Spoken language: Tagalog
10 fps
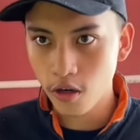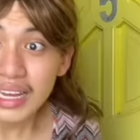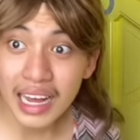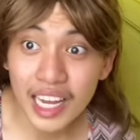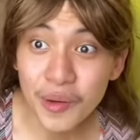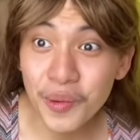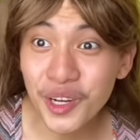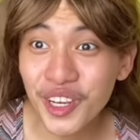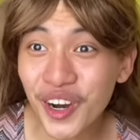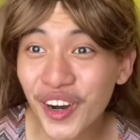Ano po
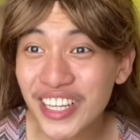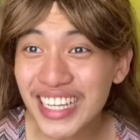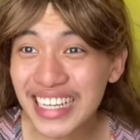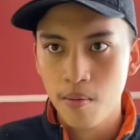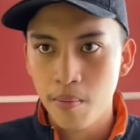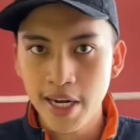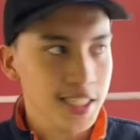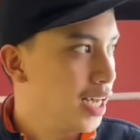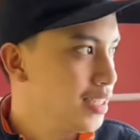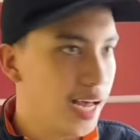yon? May
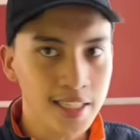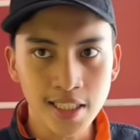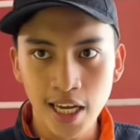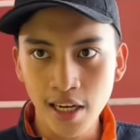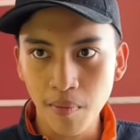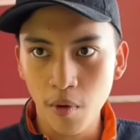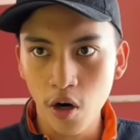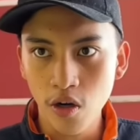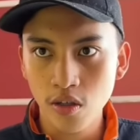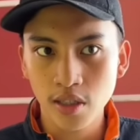nasagasaan kasi anak
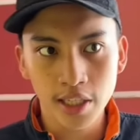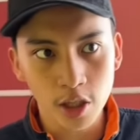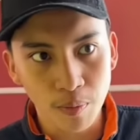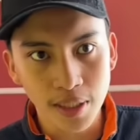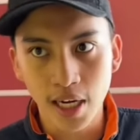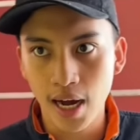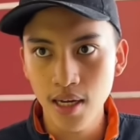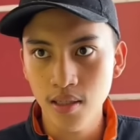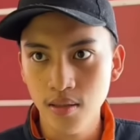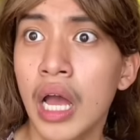mo. Nandito ba siya?
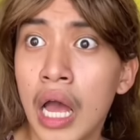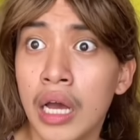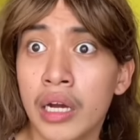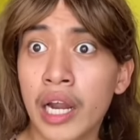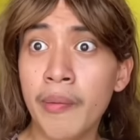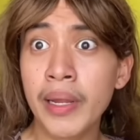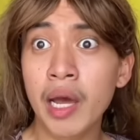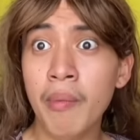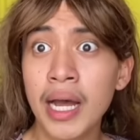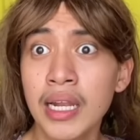Grabe
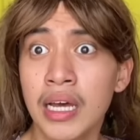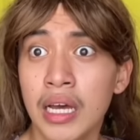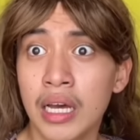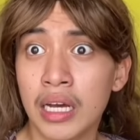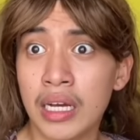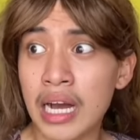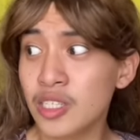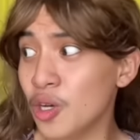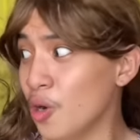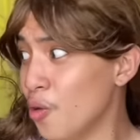naman!
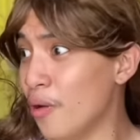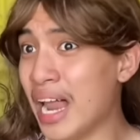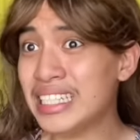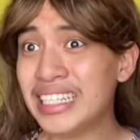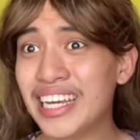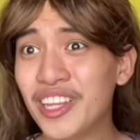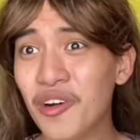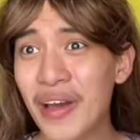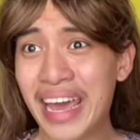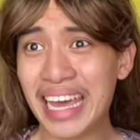Kaso, wala siya dito
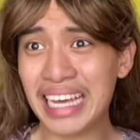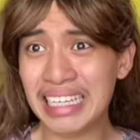eh.